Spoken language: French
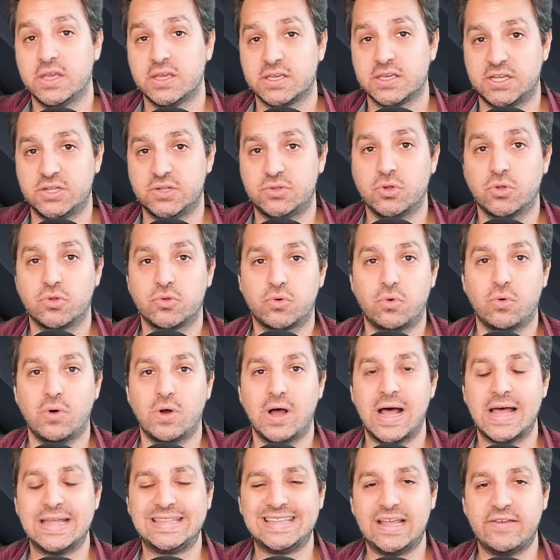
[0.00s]
qui donneront
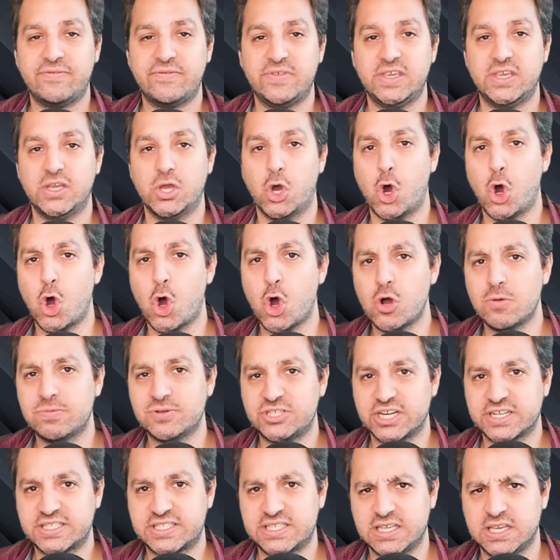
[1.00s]
un avis
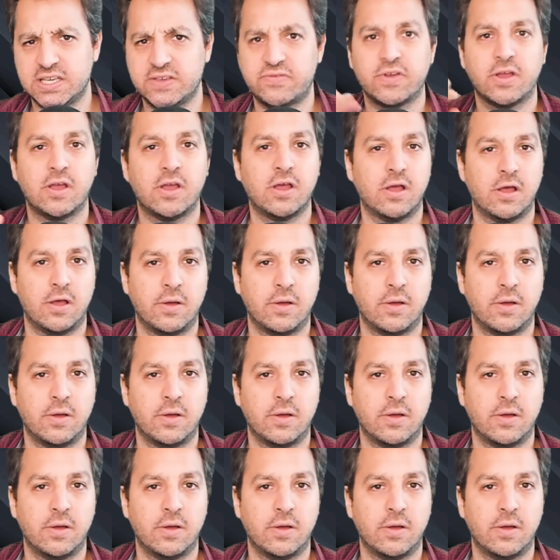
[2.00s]
objectif,